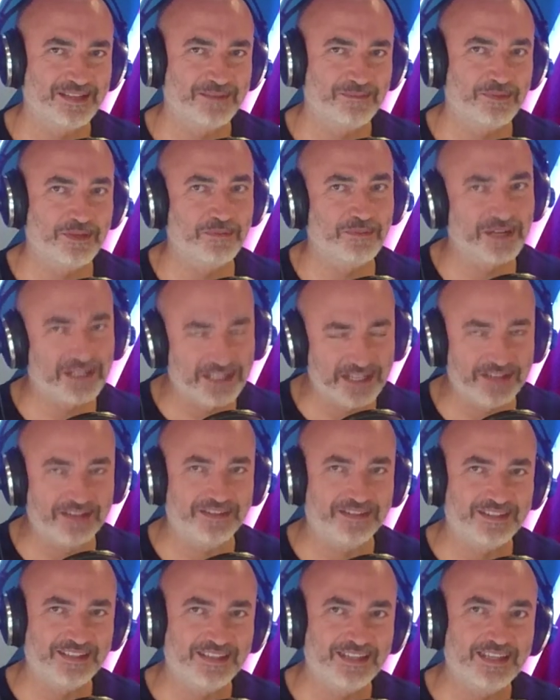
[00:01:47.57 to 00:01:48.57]
Bir bakın.
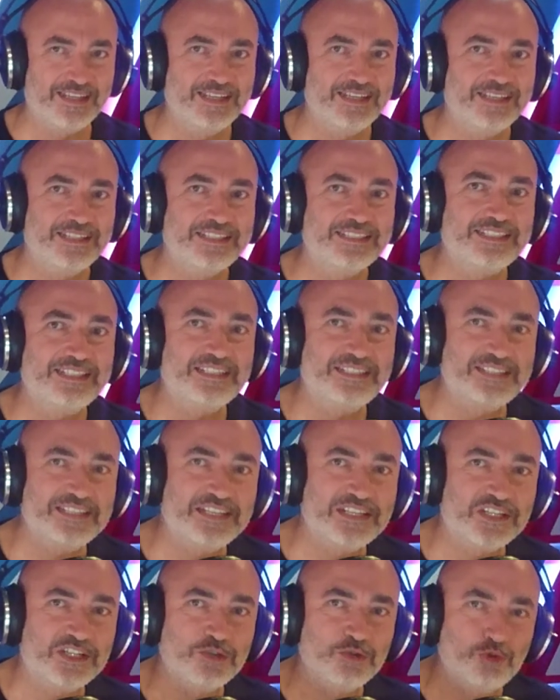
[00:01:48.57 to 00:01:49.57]
Sizin
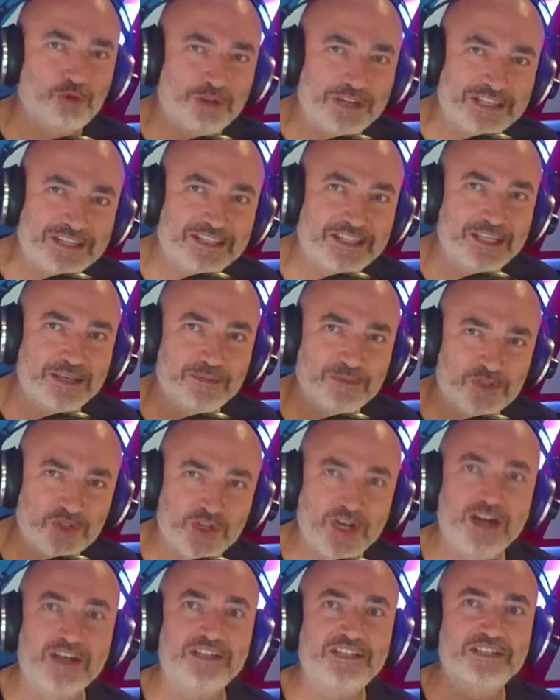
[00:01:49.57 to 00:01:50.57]
için ürettiğimiz
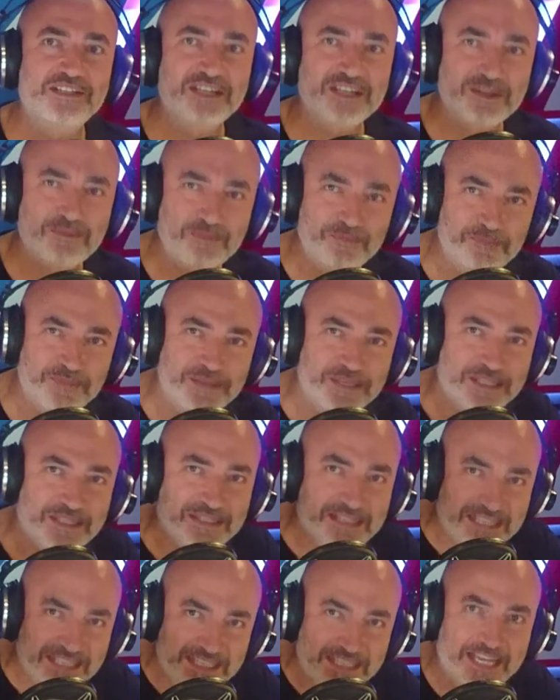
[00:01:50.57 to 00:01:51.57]
şarkıları bir
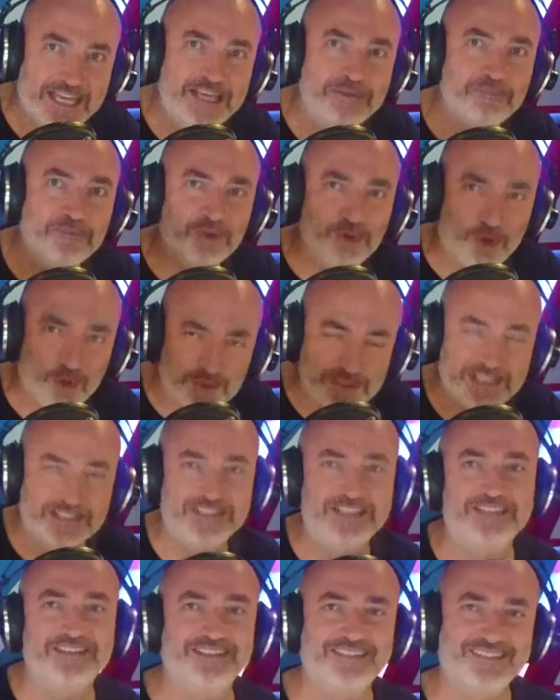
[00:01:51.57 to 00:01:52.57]
dinleyin, bir göz
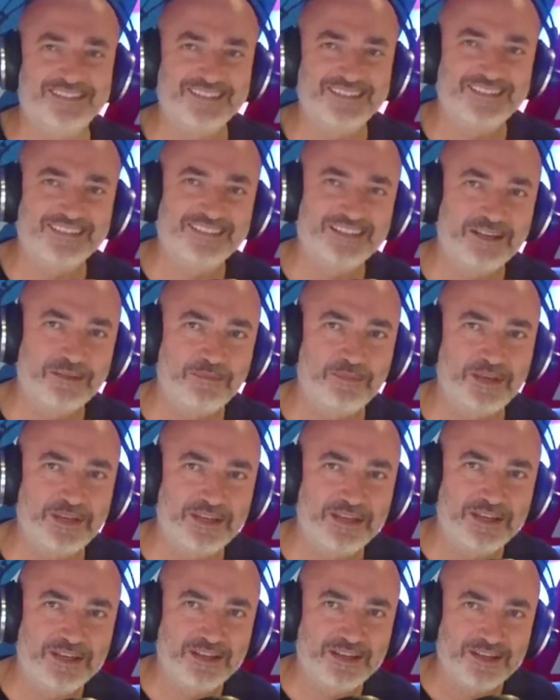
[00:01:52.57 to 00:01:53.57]
atın.
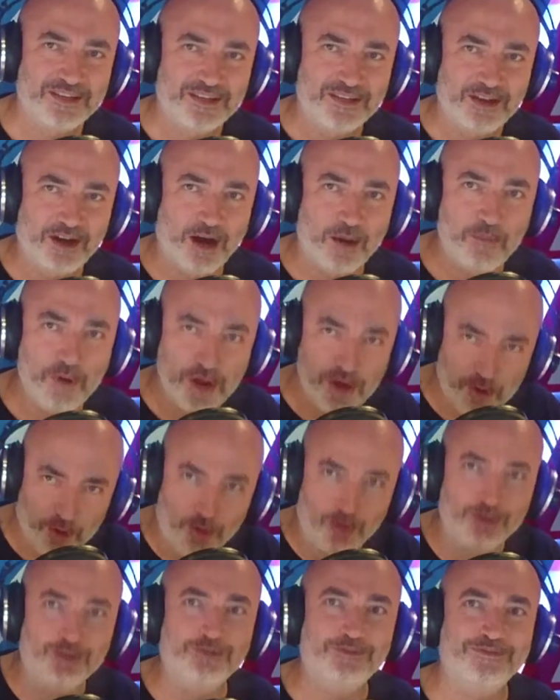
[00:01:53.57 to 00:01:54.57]
Bir abone
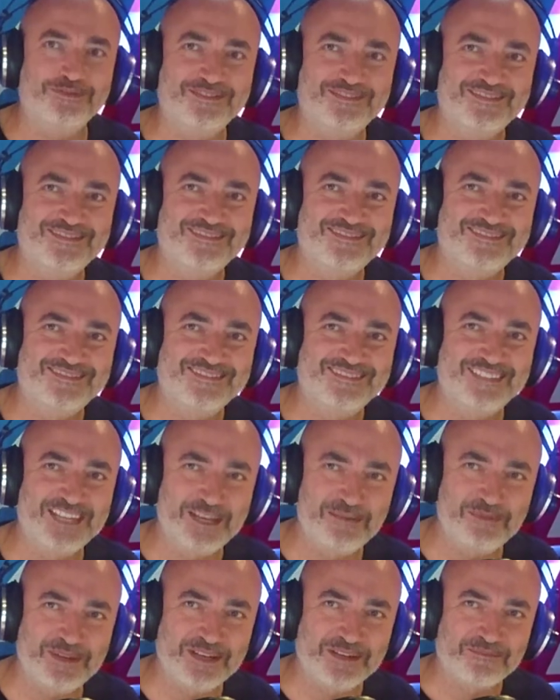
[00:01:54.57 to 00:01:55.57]
olun. Aynen.
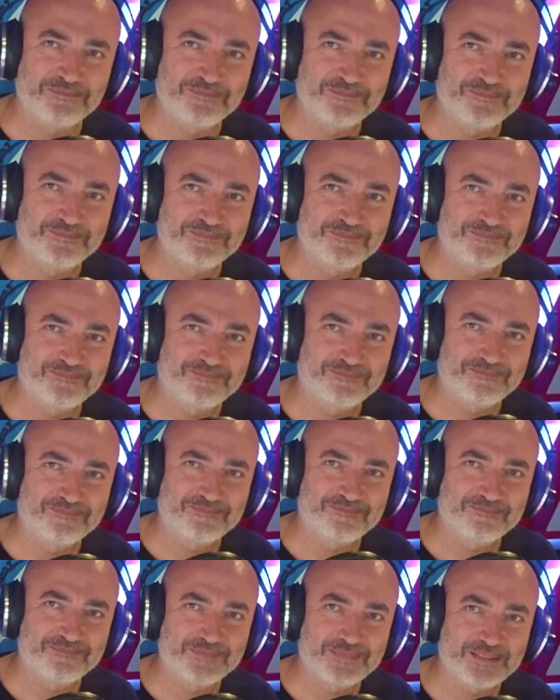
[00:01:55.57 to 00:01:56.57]
Değil mi? Tabii tabii
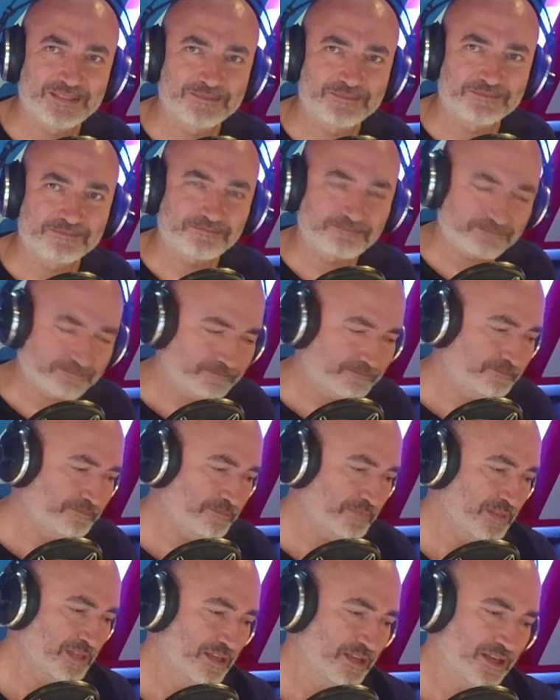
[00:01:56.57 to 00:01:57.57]
yani takip
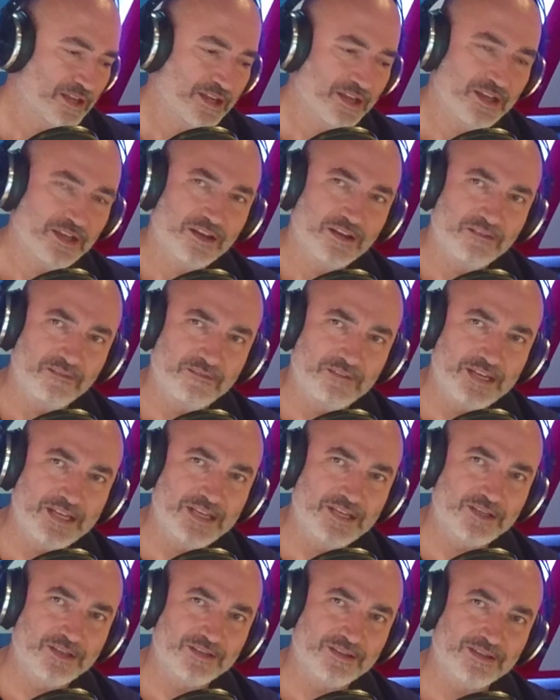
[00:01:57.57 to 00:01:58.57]
etmekte fayda var. Ve
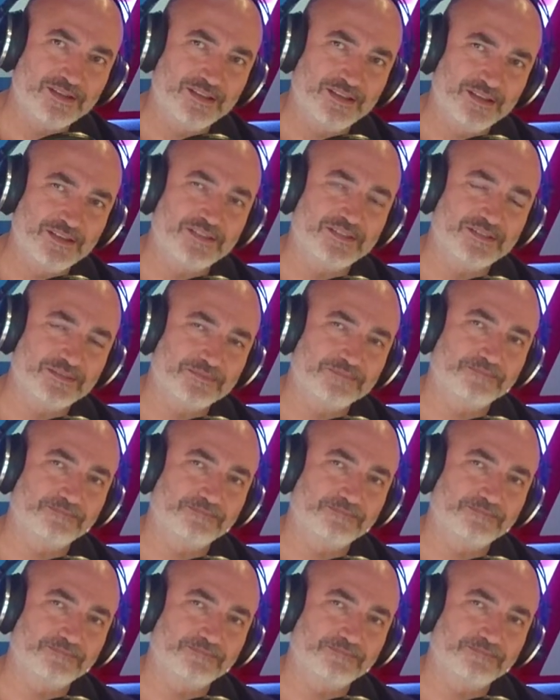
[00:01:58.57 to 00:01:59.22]
Zaten playlist evet.